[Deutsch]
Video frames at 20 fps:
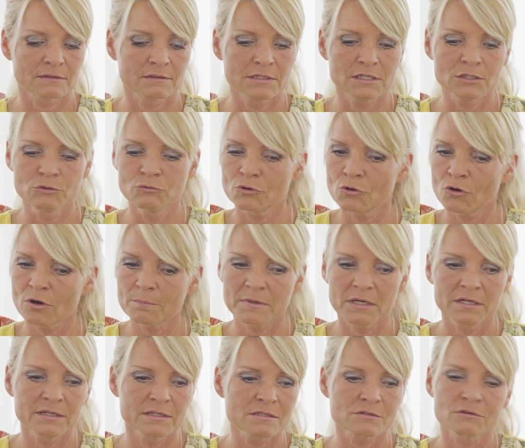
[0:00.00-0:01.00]
nicht nur
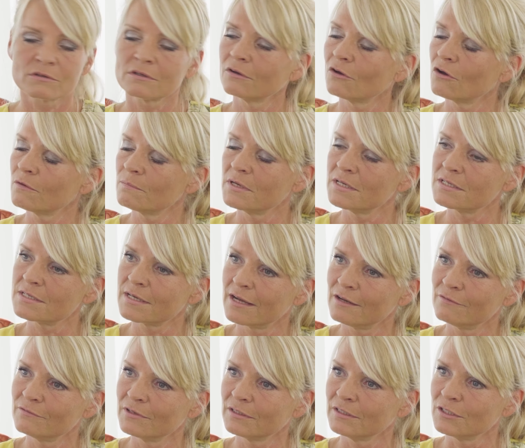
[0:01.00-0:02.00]
körperlich, sondern auch
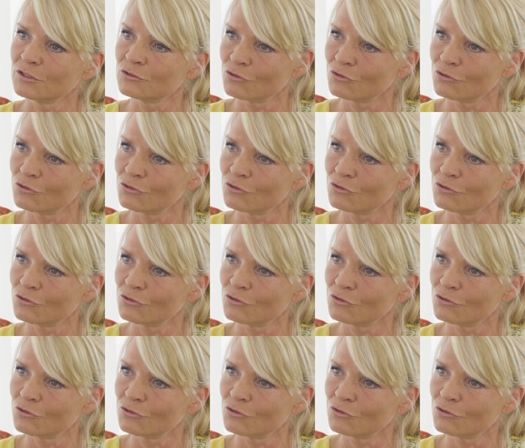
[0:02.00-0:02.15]
mental wirklich